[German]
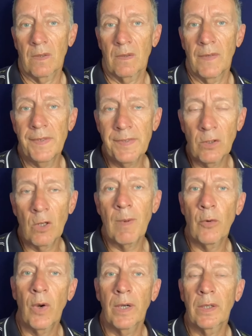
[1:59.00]
Wenn Sie nochmal
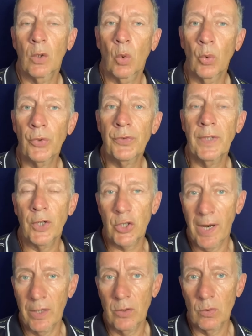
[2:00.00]
vor einer großen
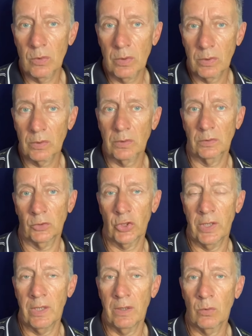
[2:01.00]
Entscheidung
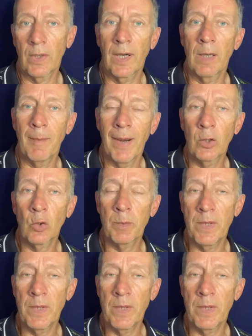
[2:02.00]
stehen oder eine Meinung